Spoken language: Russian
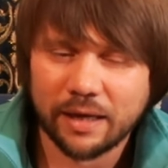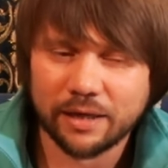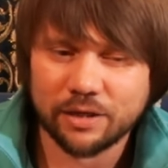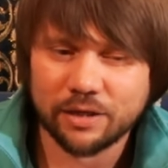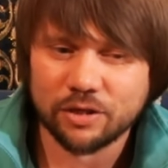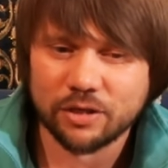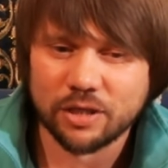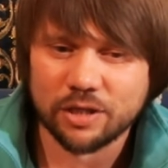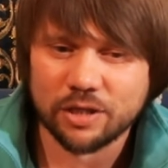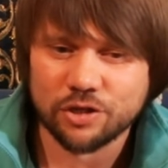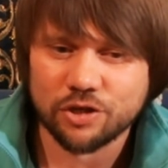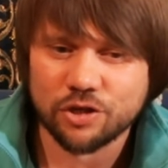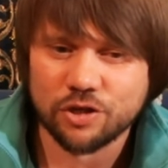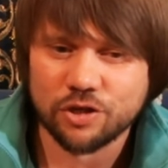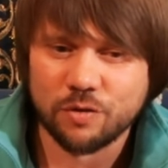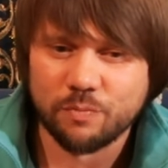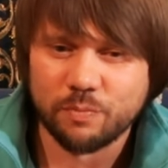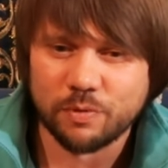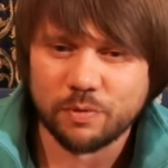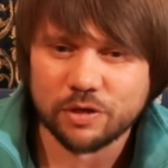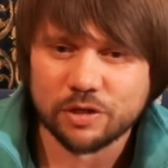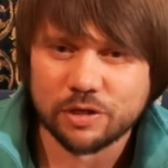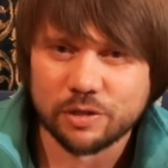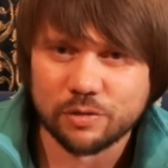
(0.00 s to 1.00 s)
они даже не
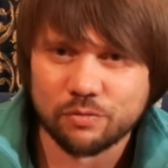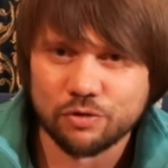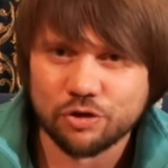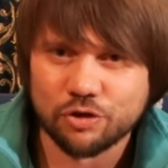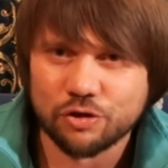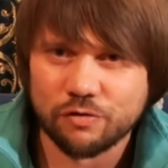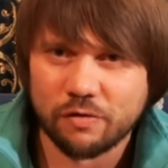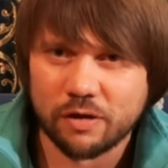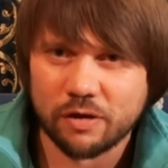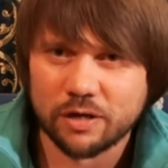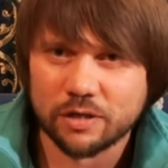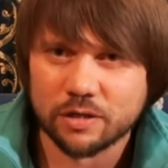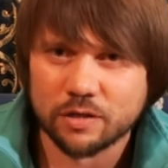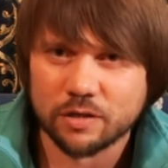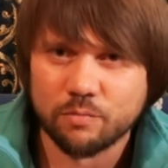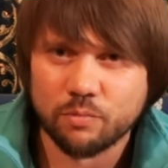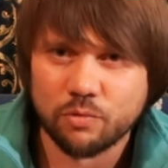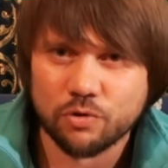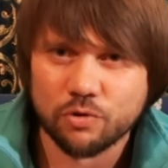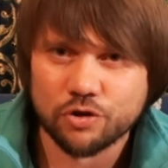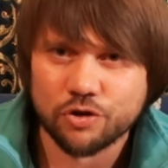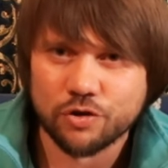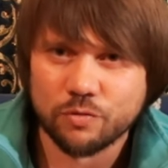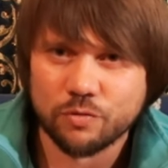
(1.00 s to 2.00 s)
прислушивались к
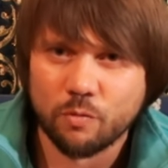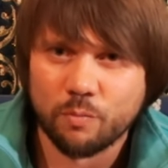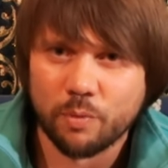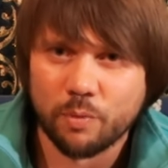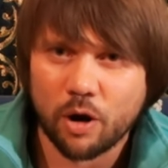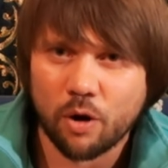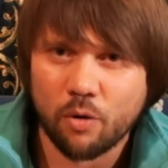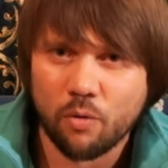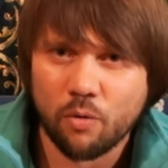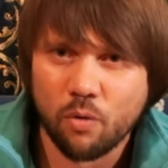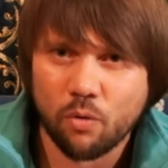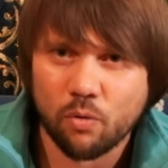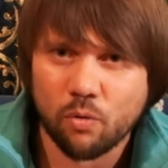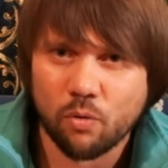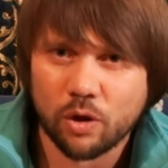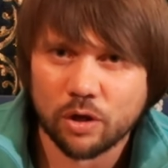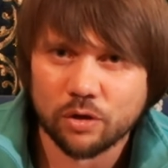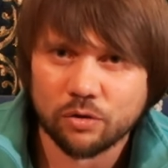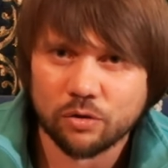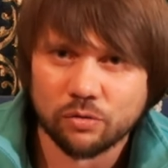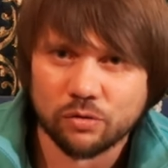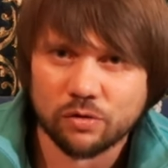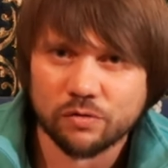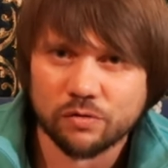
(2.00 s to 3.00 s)
Божьему пророку,
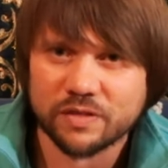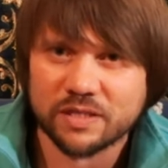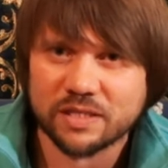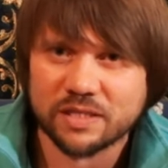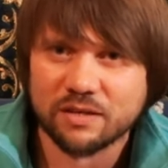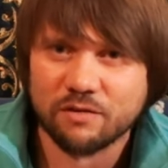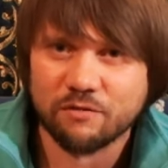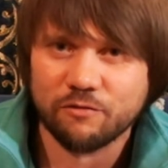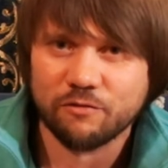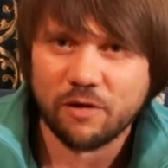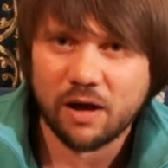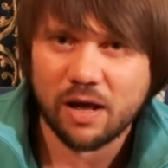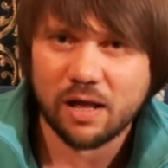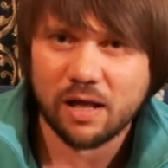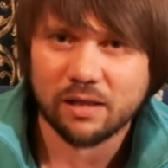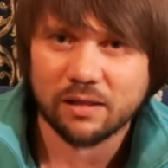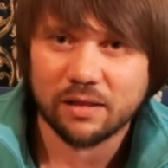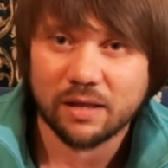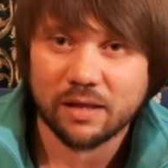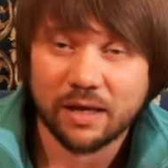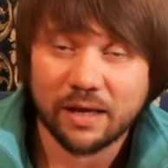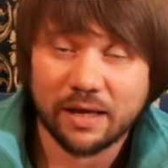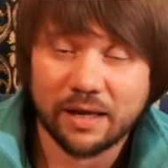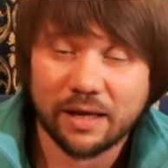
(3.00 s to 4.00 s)
который
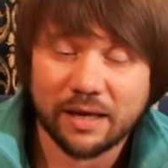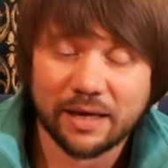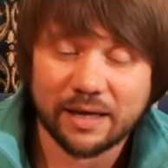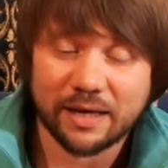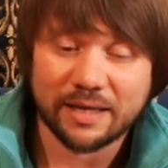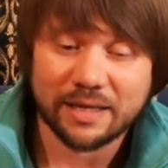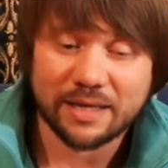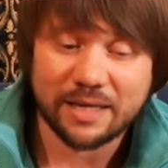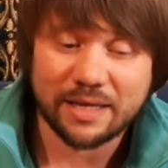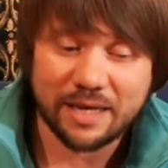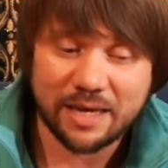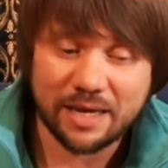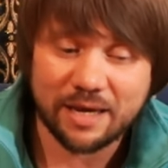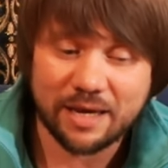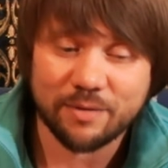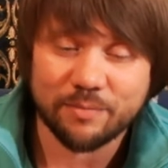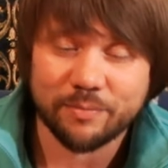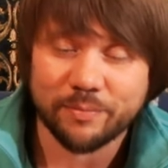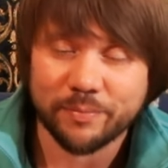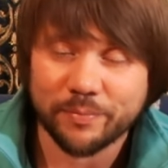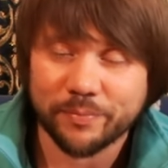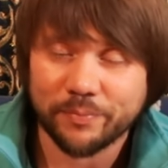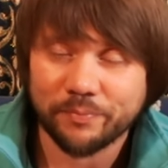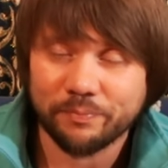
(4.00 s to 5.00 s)
взывал к
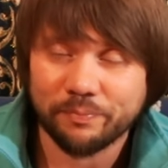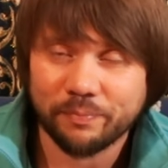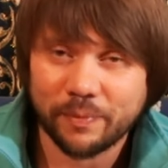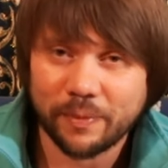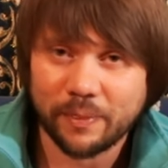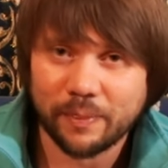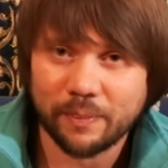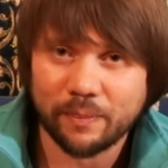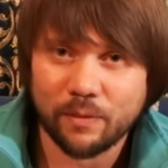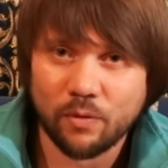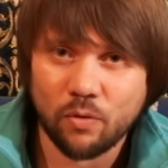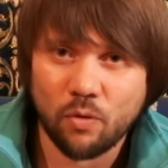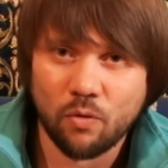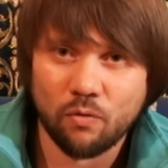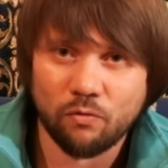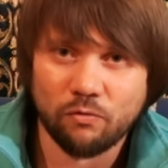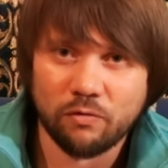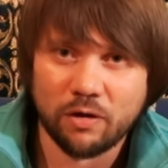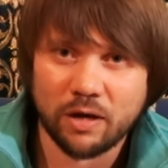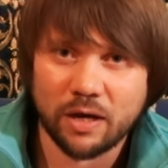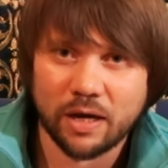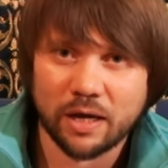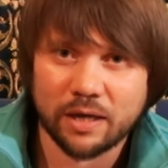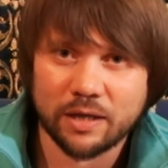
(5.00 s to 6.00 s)
ним. Но,
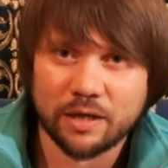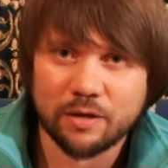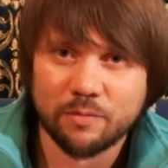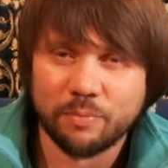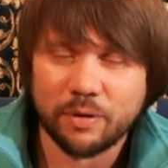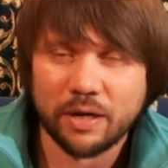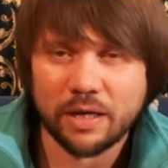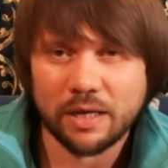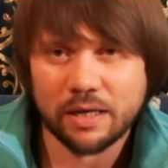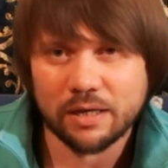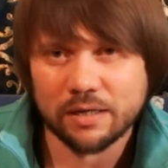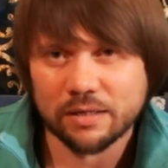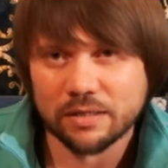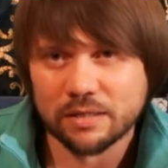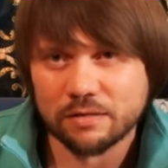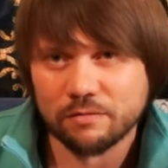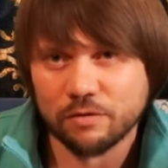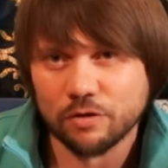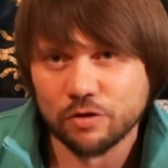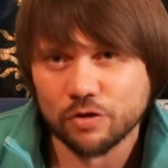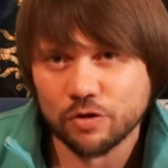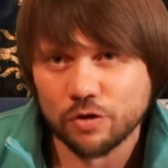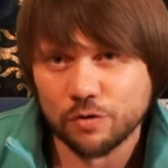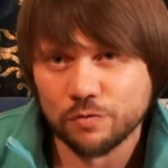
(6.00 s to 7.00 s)
увы, они приняли
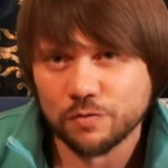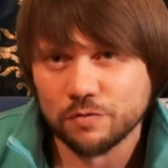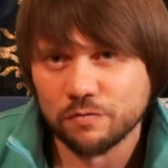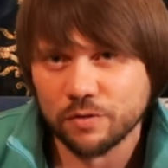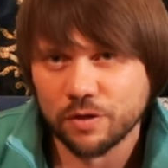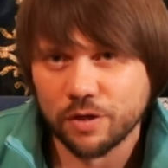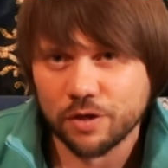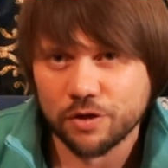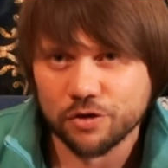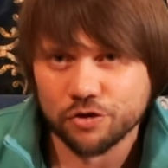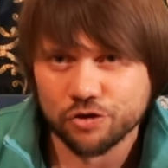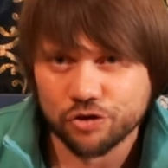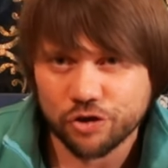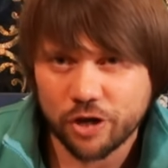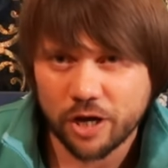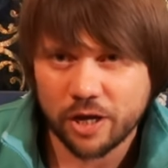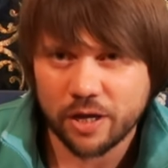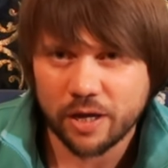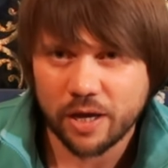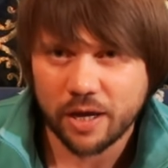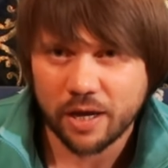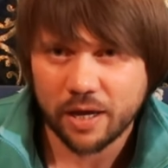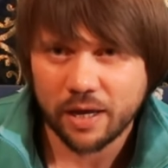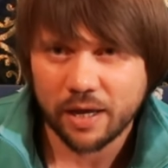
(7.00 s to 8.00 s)
свое собственное
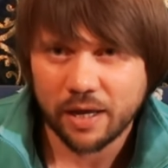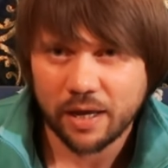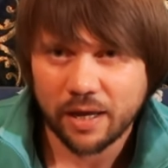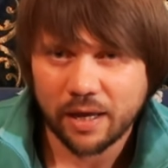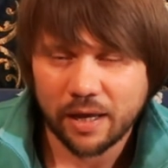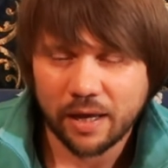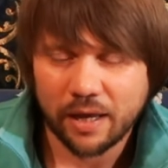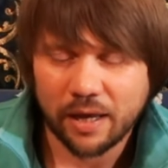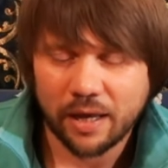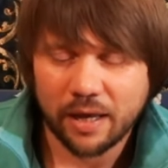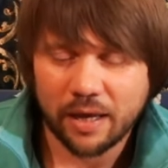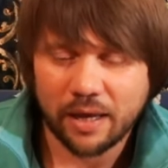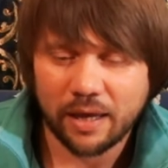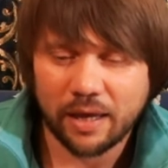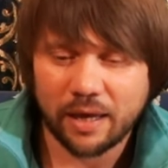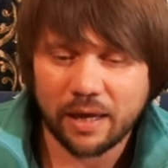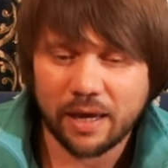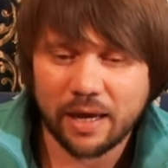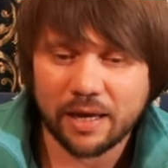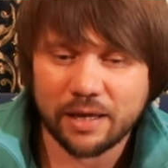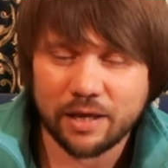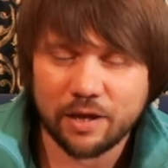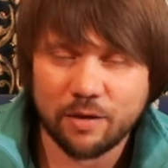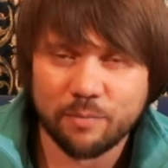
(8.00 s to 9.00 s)
решение, и
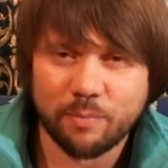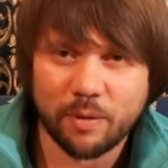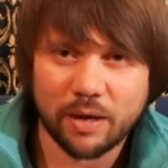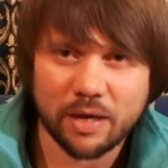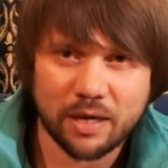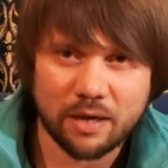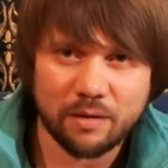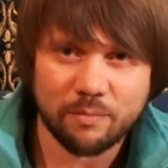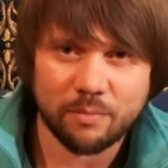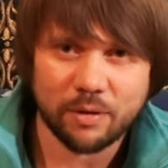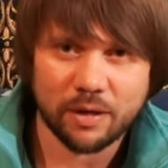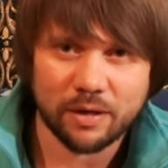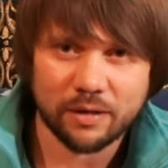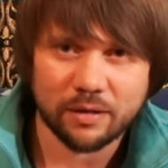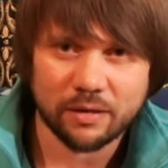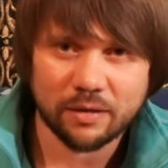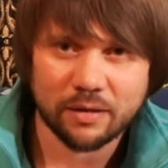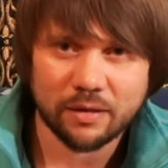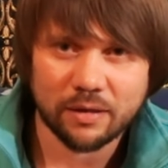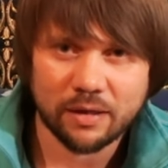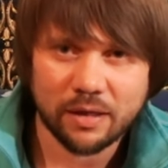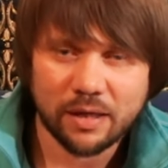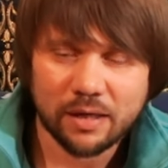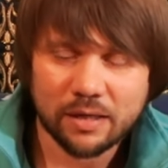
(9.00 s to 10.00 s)
они погибли.
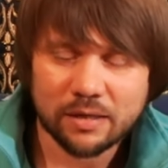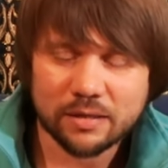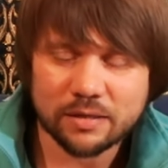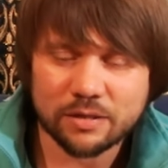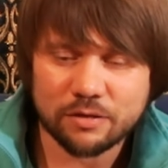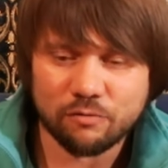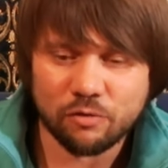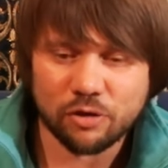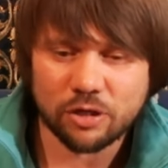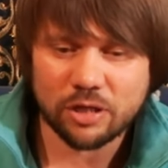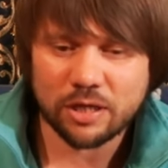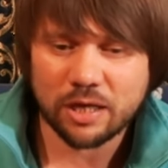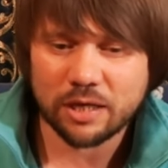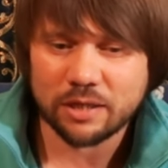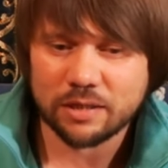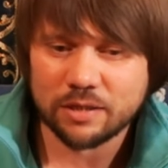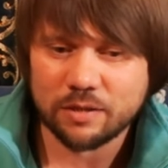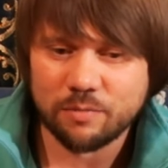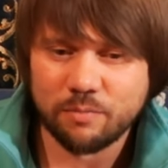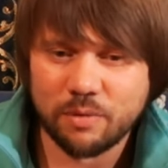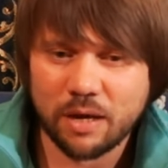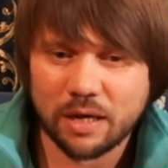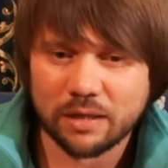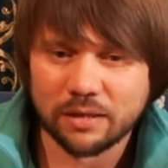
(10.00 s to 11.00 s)
Сегодня от
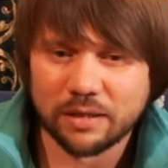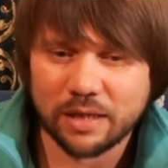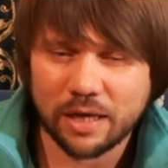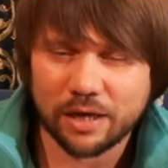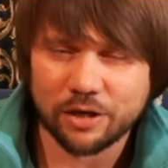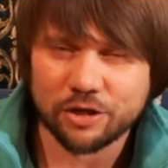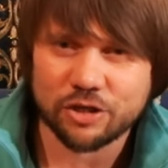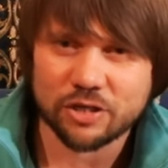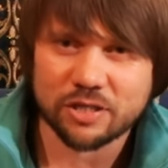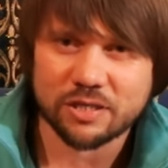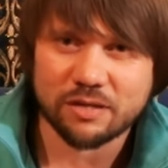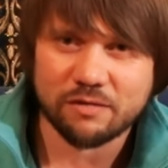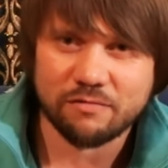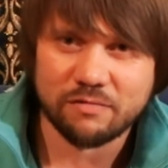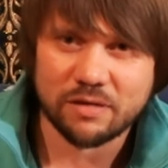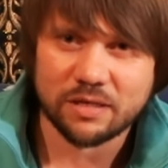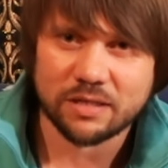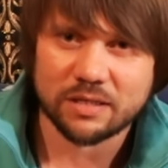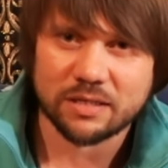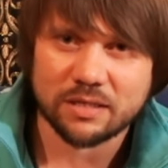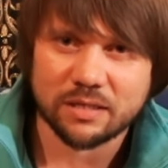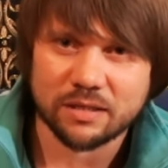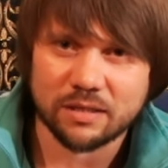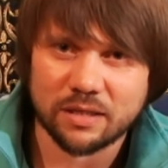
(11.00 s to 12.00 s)
тебя также
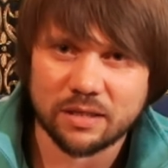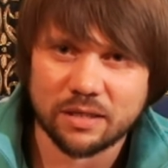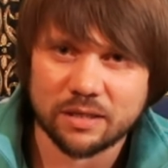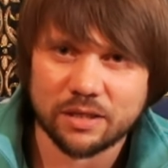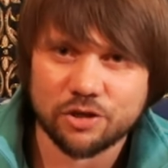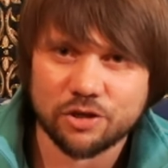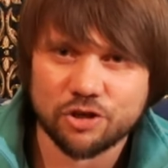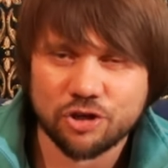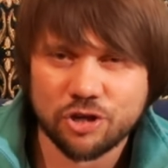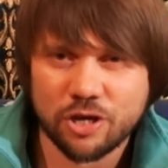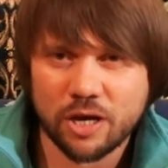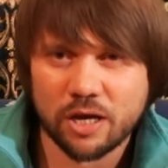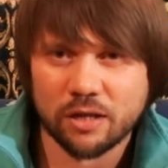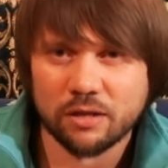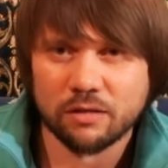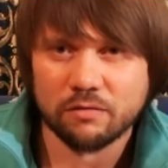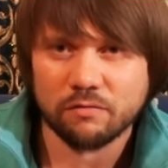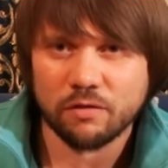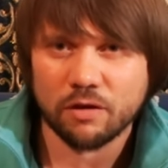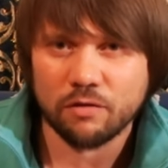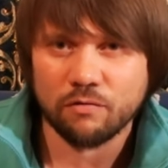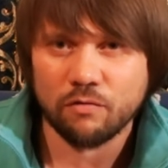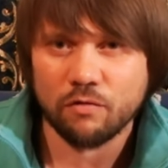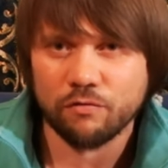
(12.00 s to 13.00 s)
зависит, и точнее от
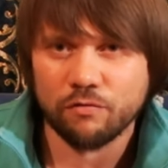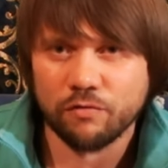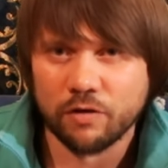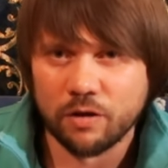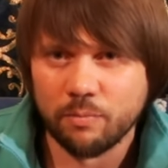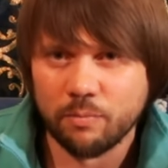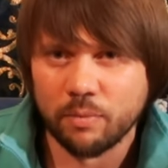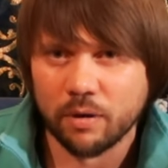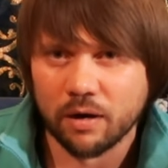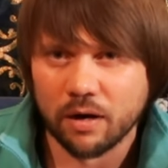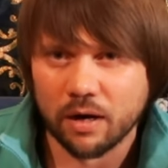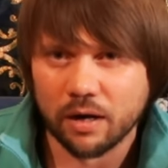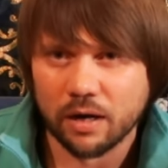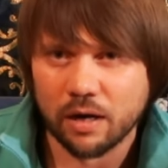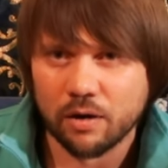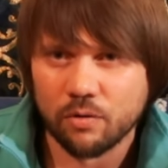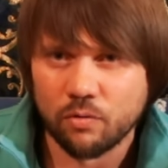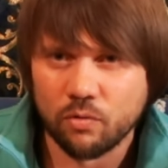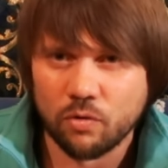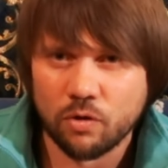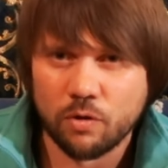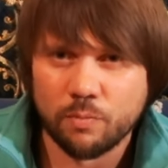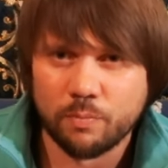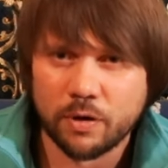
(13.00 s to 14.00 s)
твоего выбора,
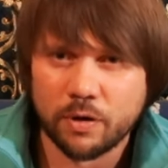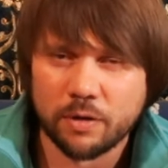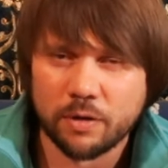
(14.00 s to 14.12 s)
какое